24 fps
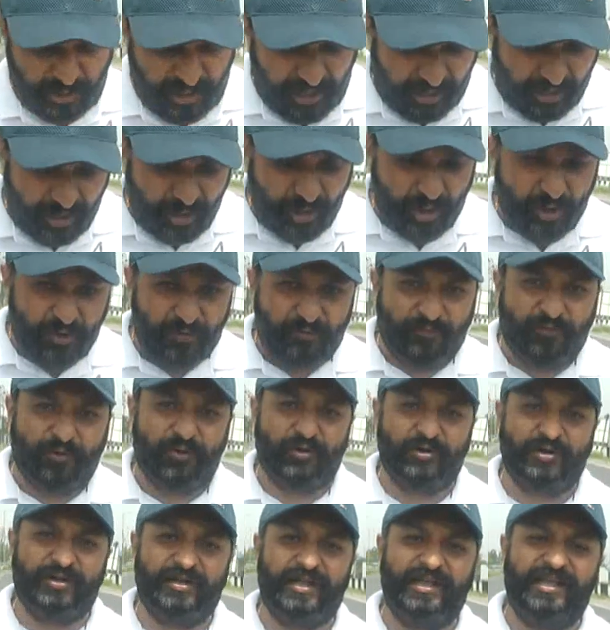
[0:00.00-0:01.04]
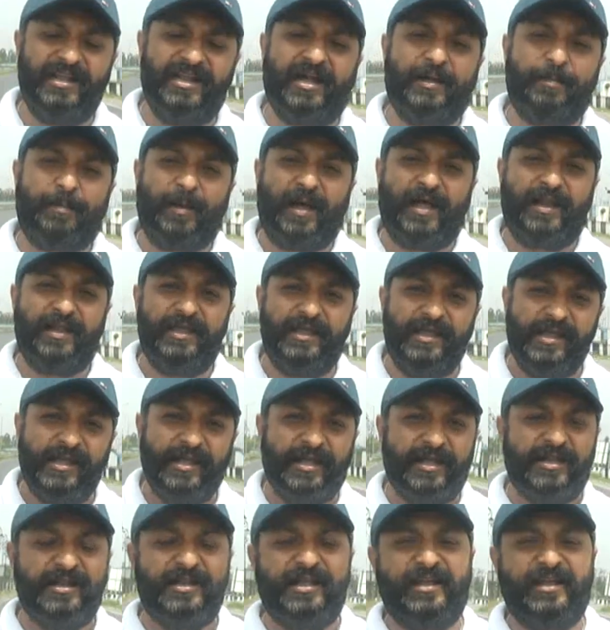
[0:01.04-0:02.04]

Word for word: जो हैं वो नहीं लग पा रही